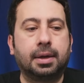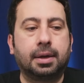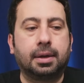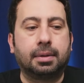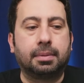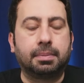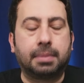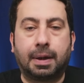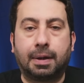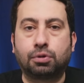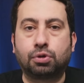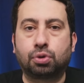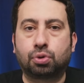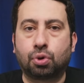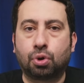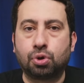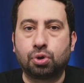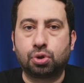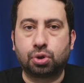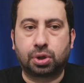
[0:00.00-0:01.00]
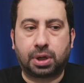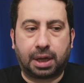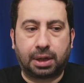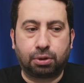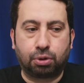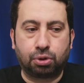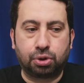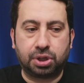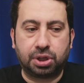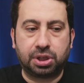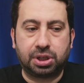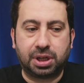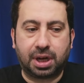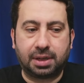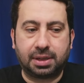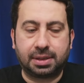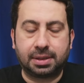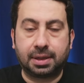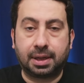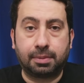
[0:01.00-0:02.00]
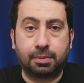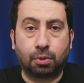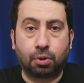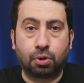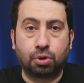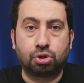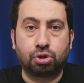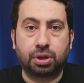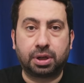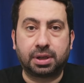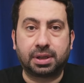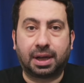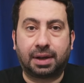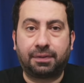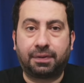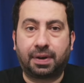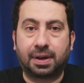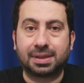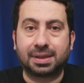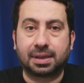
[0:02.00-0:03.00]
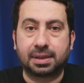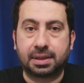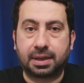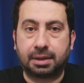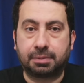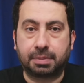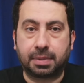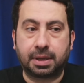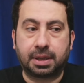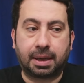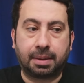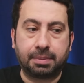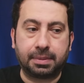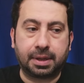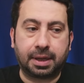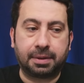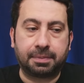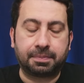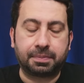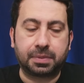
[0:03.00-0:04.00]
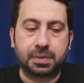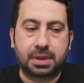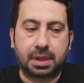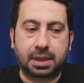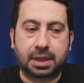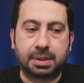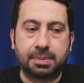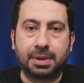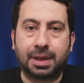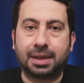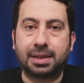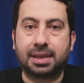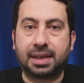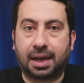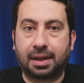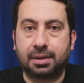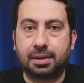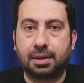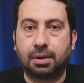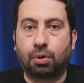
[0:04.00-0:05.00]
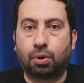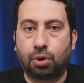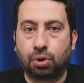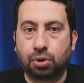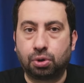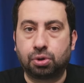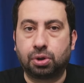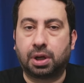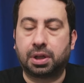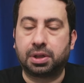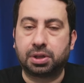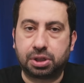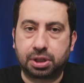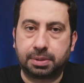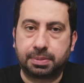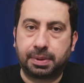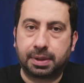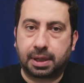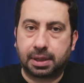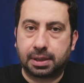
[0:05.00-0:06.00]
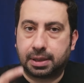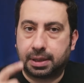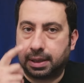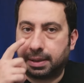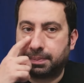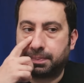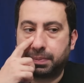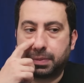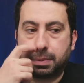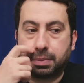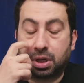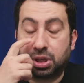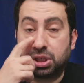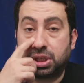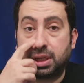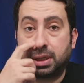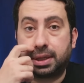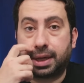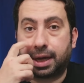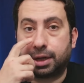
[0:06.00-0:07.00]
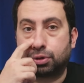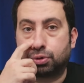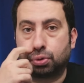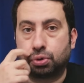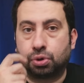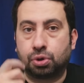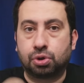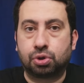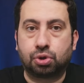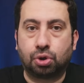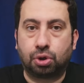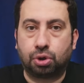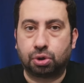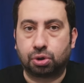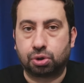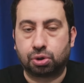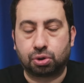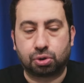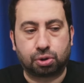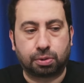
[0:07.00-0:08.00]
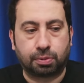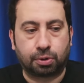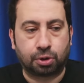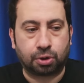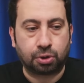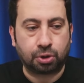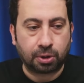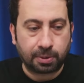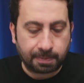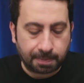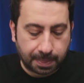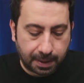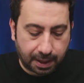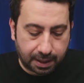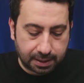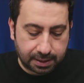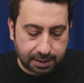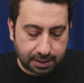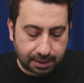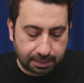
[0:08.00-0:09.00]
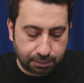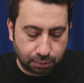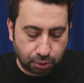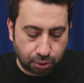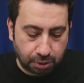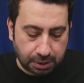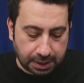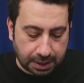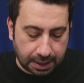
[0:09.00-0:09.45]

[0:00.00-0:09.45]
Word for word: mevcut oyuncu kadrosu içerisinde hem oyuncuları daha fazla hazır etmek hem de takımına kendi oyununu alıştırmak adına maça ihtiyaç duyduğunu söylüyordu Jose Mourinho. Aslında bu